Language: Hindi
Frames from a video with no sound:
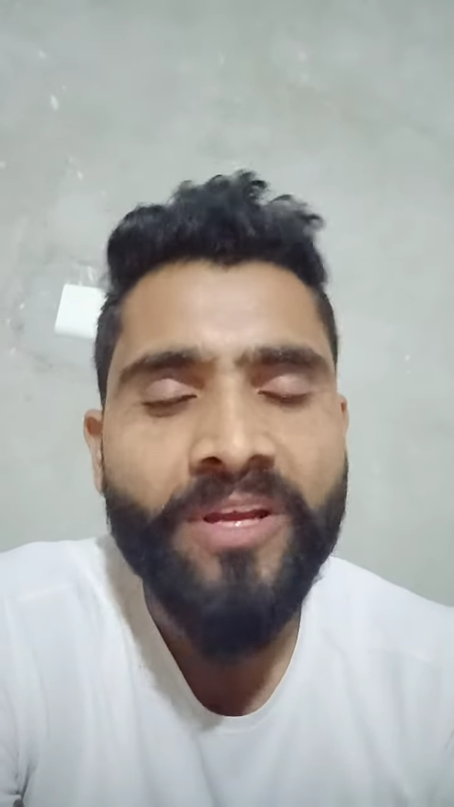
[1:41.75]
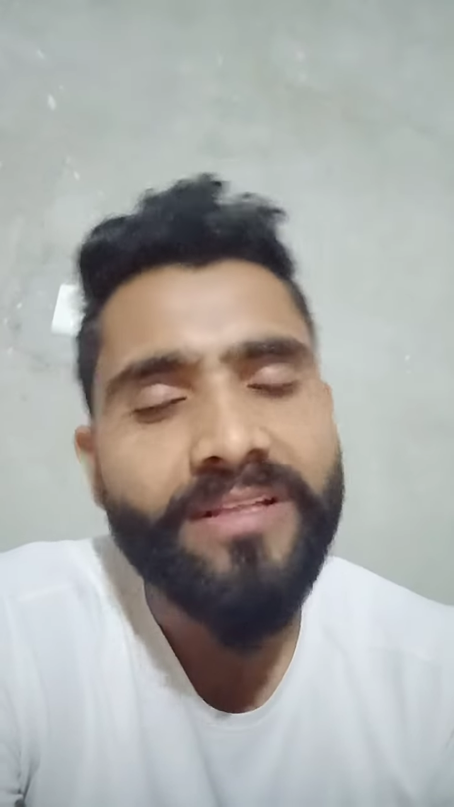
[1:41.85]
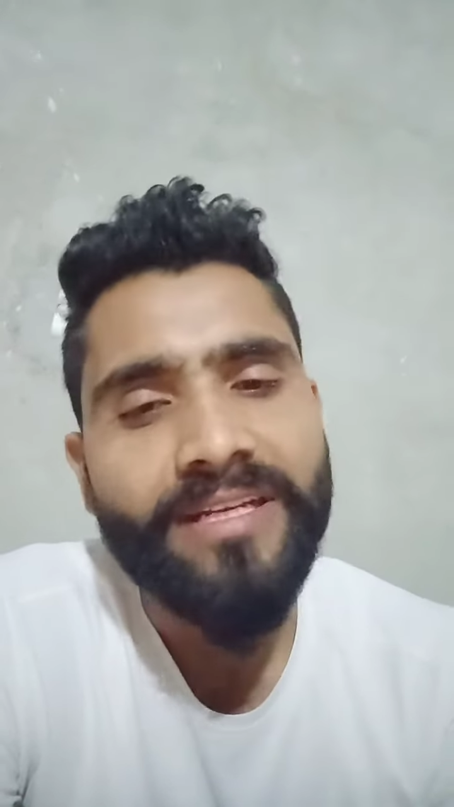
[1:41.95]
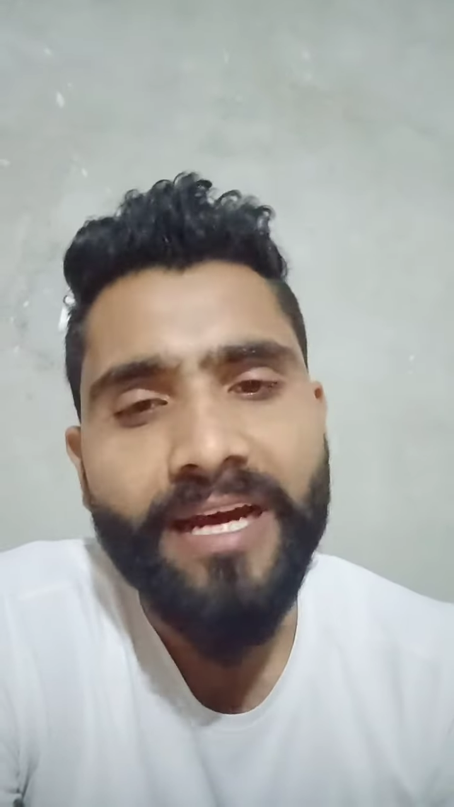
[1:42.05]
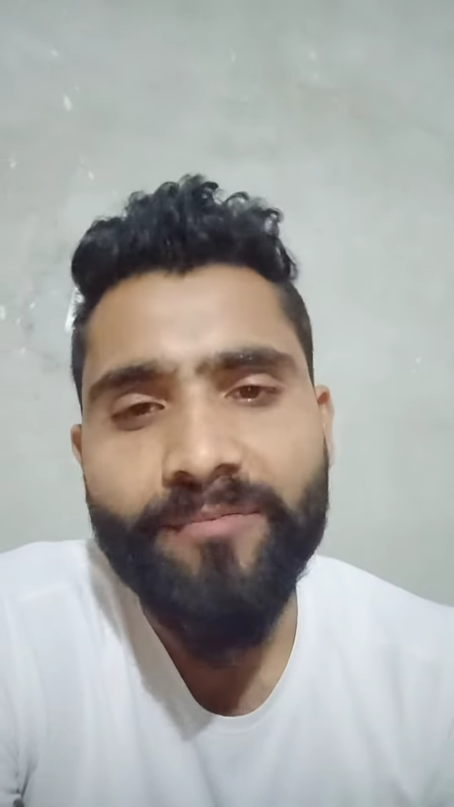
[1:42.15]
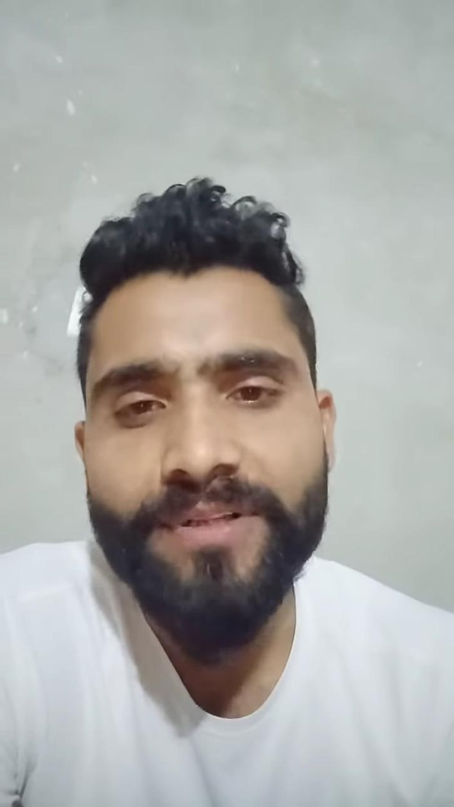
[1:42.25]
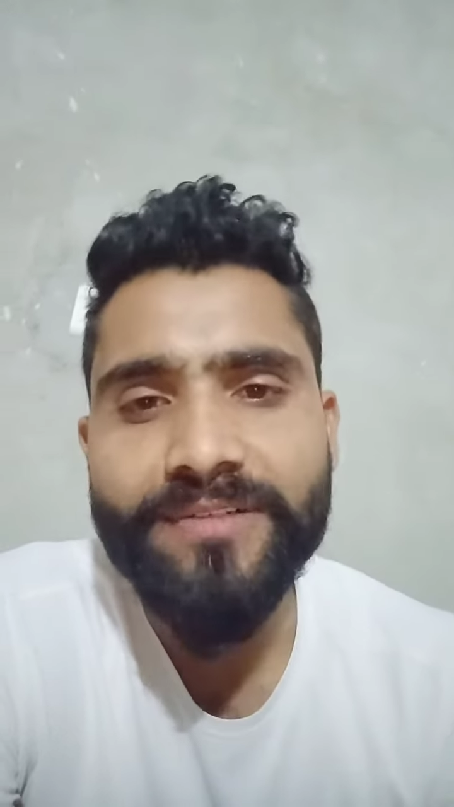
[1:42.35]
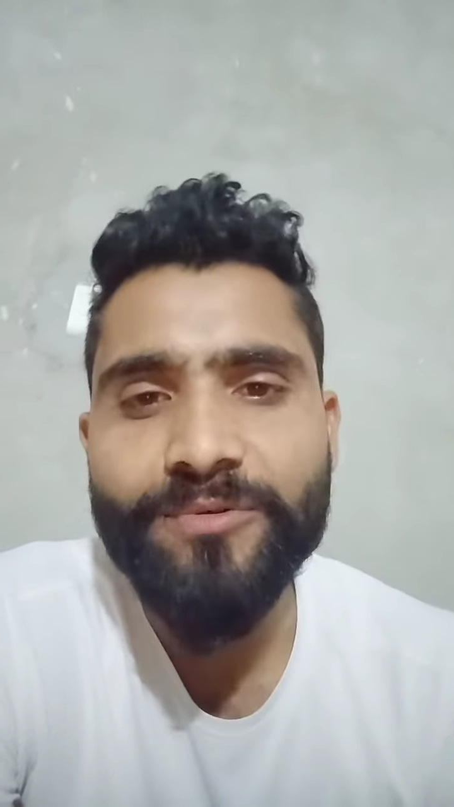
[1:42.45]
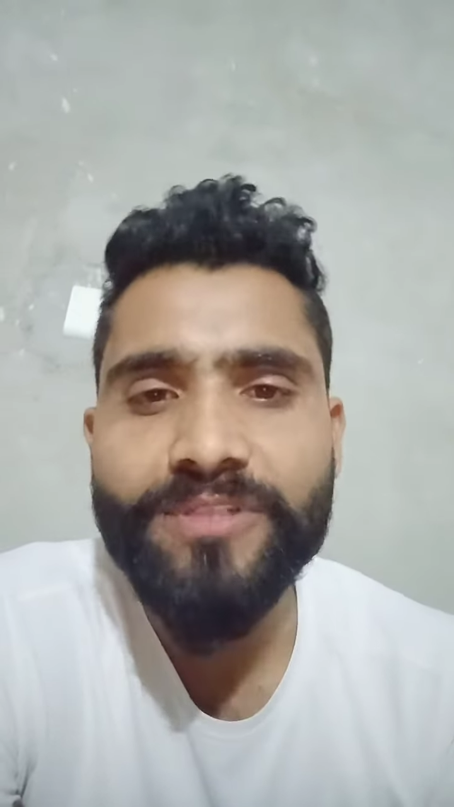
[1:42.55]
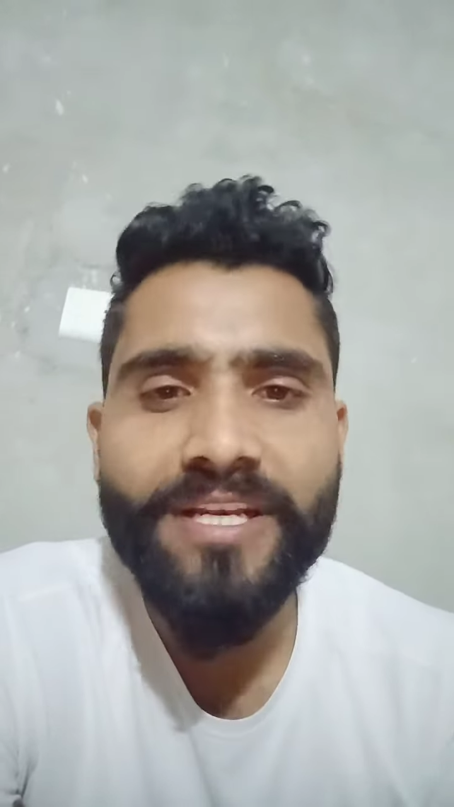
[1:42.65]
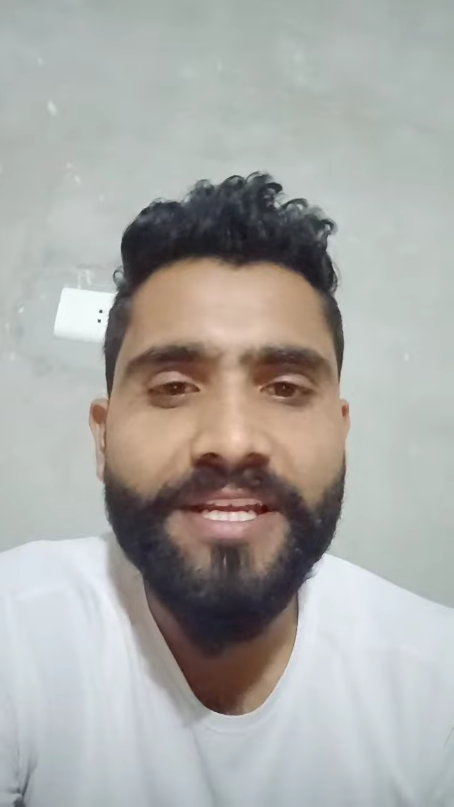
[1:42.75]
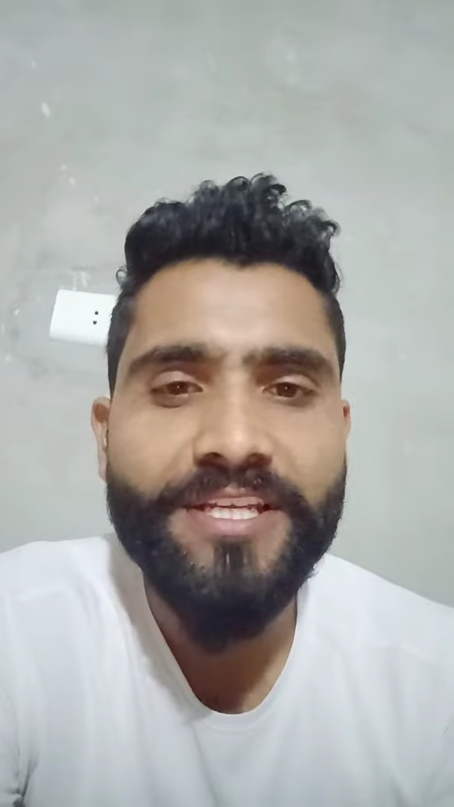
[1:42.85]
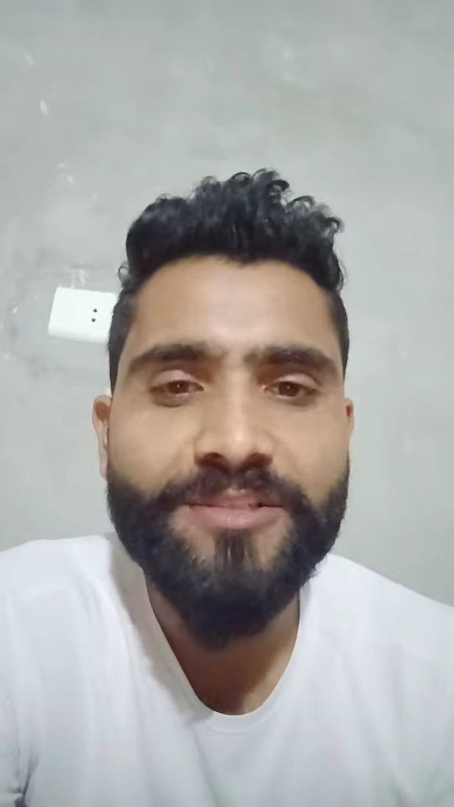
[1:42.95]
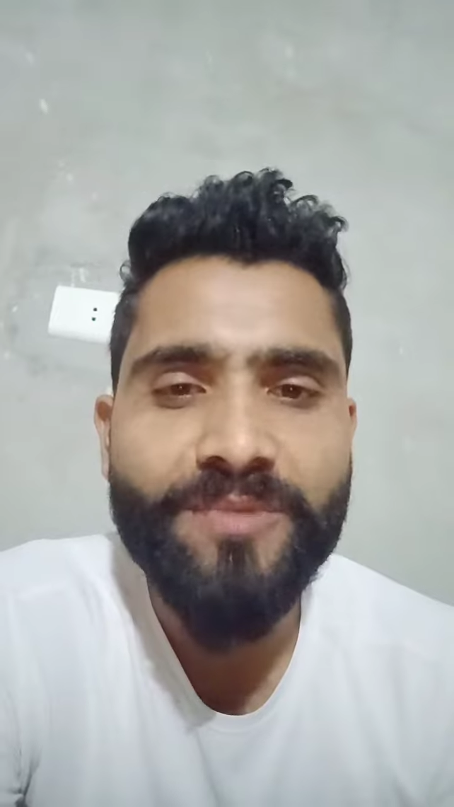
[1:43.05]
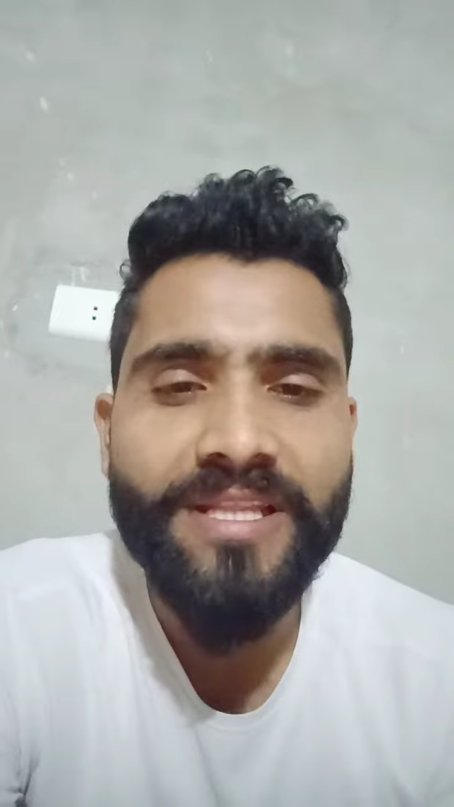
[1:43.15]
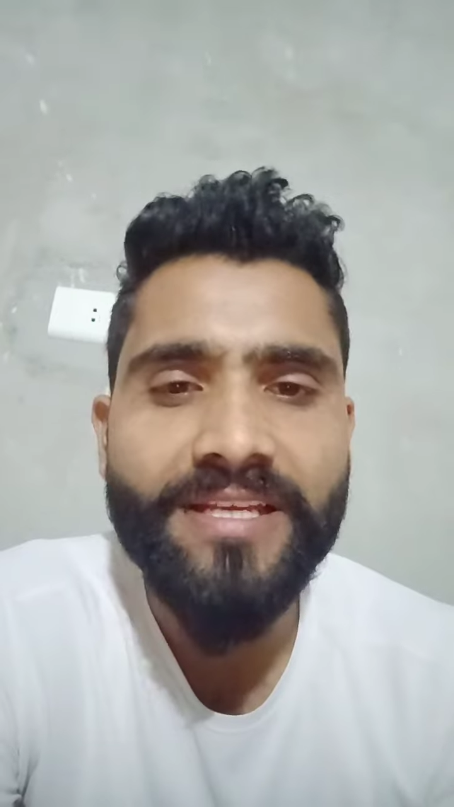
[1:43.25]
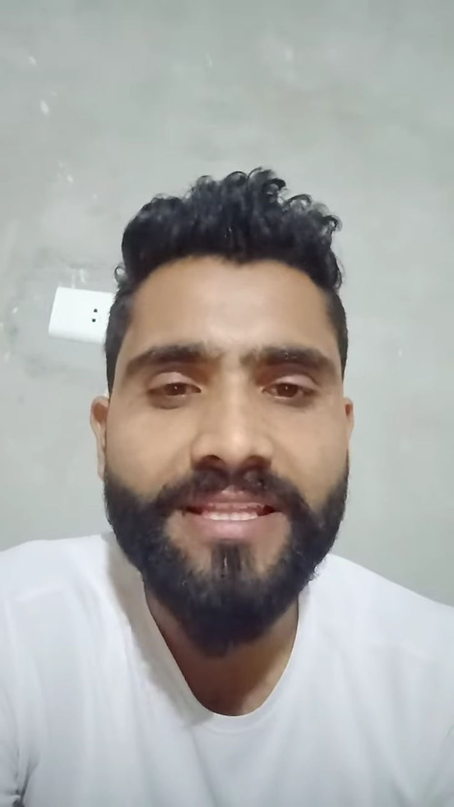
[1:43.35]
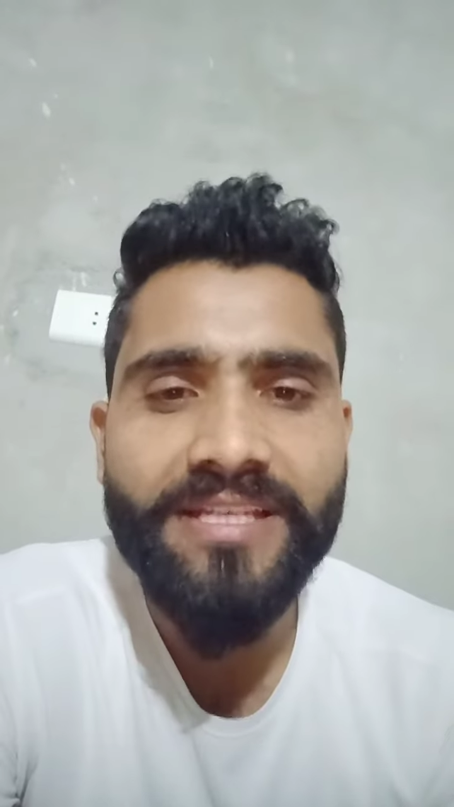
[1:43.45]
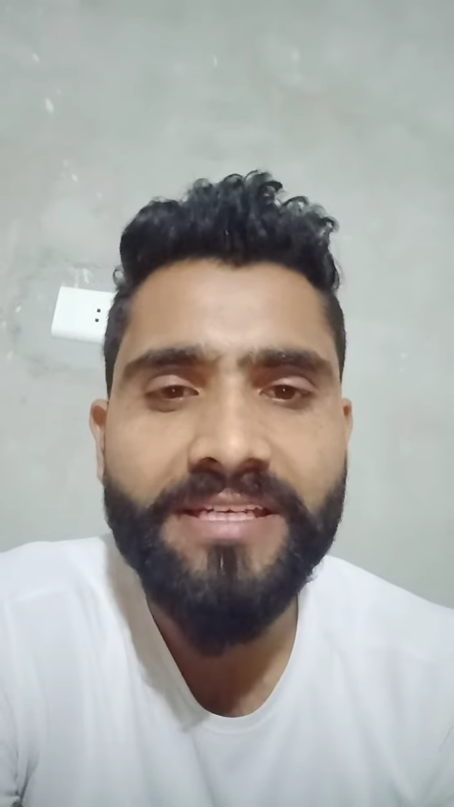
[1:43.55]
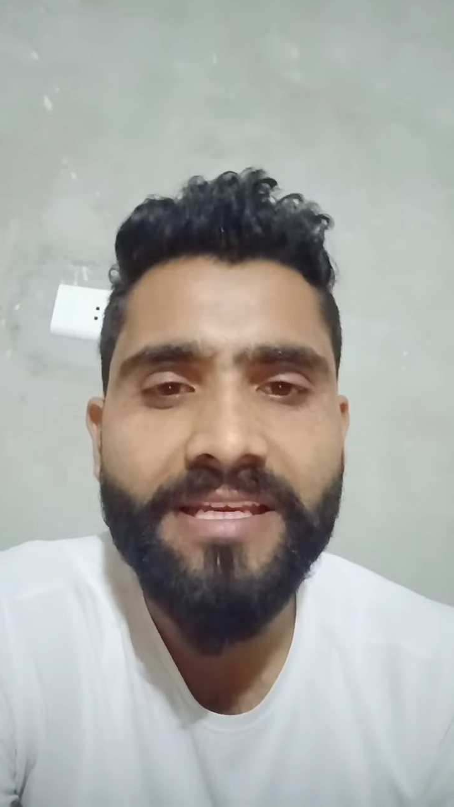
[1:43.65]
देन आफ्टर 2021 में
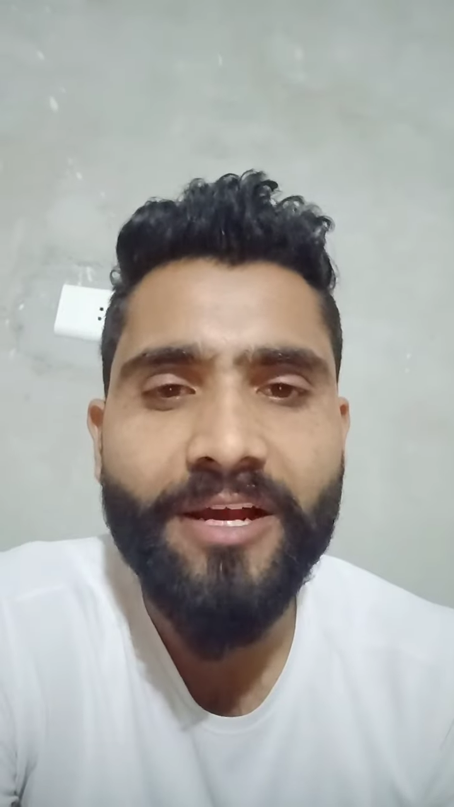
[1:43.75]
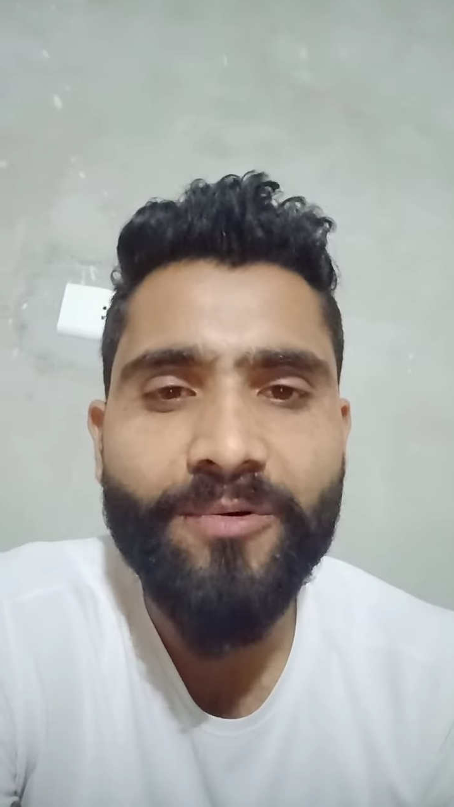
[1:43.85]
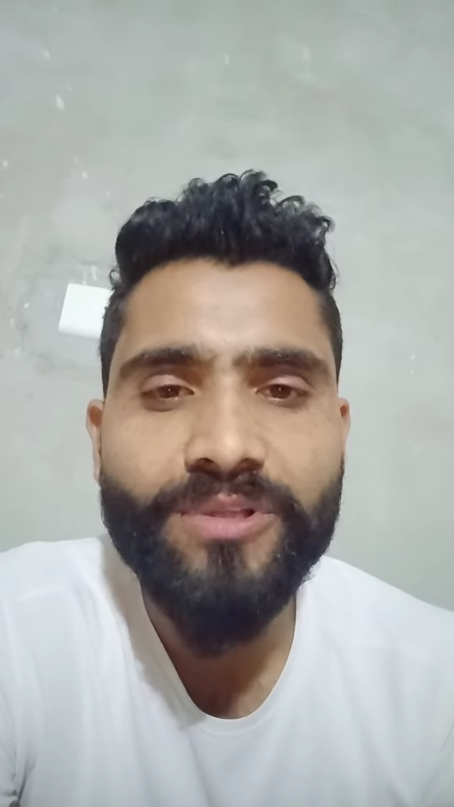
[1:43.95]
देखते हैं क्या